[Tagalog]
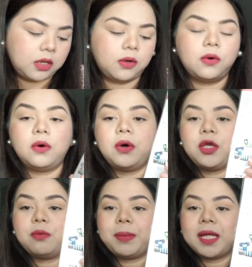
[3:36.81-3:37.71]
o
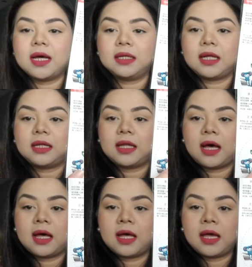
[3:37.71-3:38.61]
yung
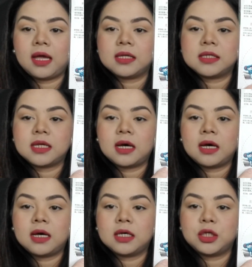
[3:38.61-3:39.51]
pinangtatay
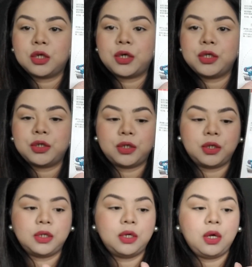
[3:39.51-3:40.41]
sa charger